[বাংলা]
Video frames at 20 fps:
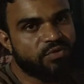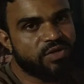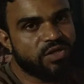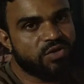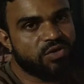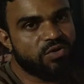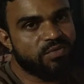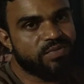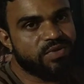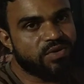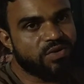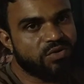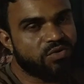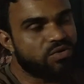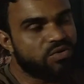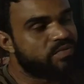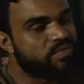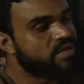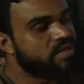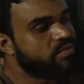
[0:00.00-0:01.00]
পনেরো বিয়োগ
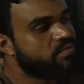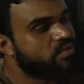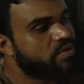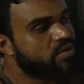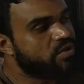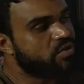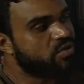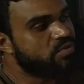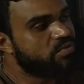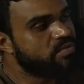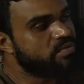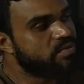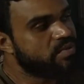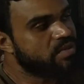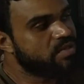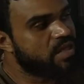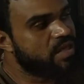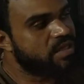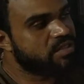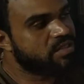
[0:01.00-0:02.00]
করবে পনেরো
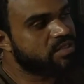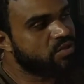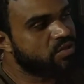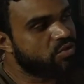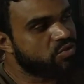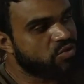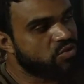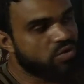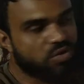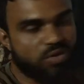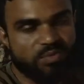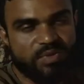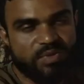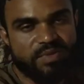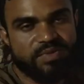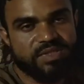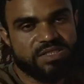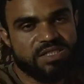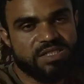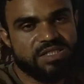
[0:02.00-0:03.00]
এর চেয়ে কত কম বা
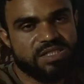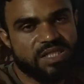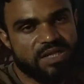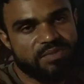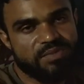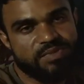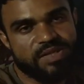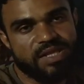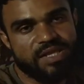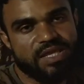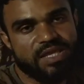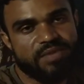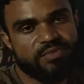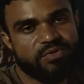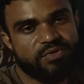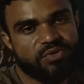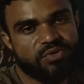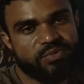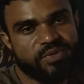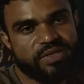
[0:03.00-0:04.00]
বেশি সেটা বেরিয়ে যাবে
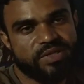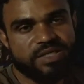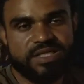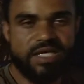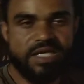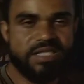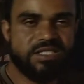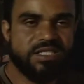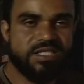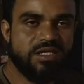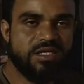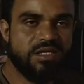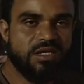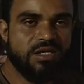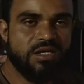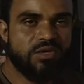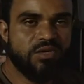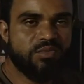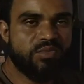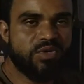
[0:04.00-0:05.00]
ঠিক আছে
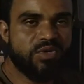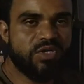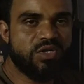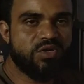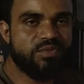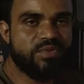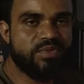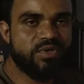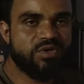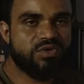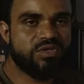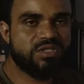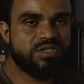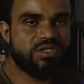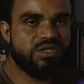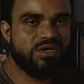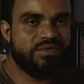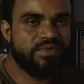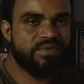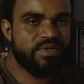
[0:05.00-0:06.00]
পনেরো বিয়োগ করতে
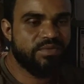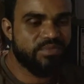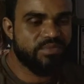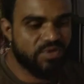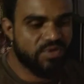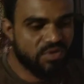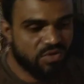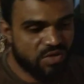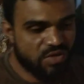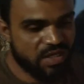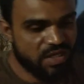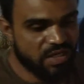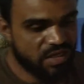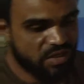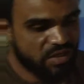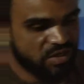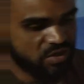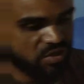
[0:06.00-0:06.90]
হবে বিয়োগ করলেই